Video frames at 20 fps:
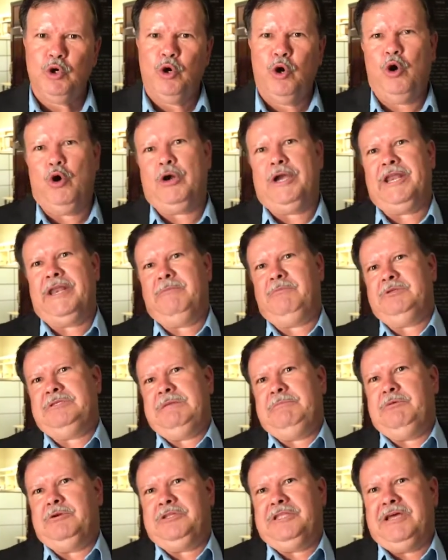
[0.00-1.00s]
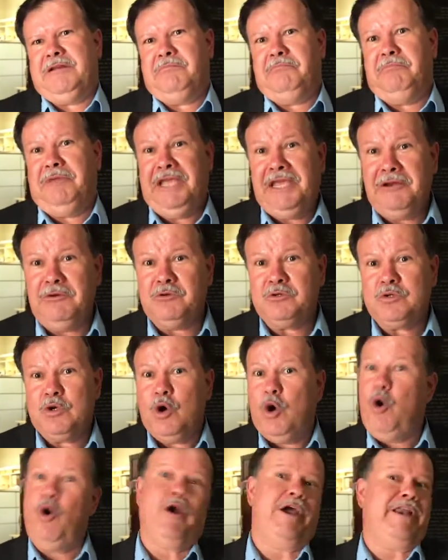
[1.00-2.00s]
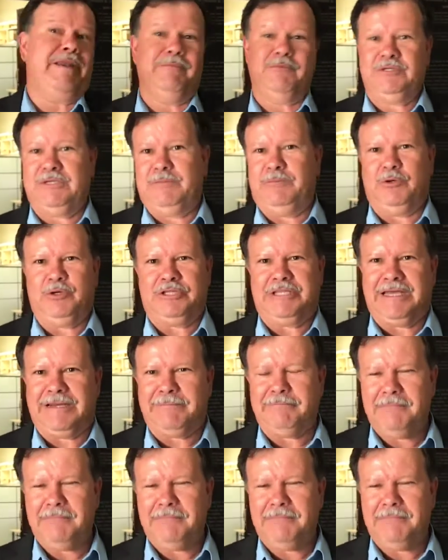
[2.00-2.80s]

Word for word: o queremos aportar menos, o queremos aportar